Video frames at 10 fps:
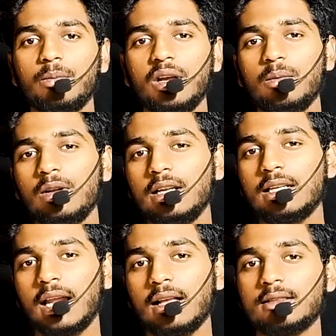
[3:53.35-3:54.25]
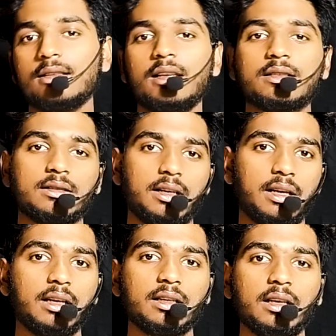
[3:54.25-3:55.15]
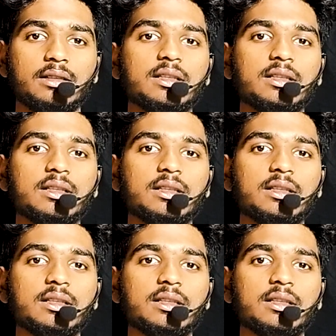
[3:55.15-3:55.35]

బైబిల్ని ట్రాన్స్లేషన్ చేయడానికి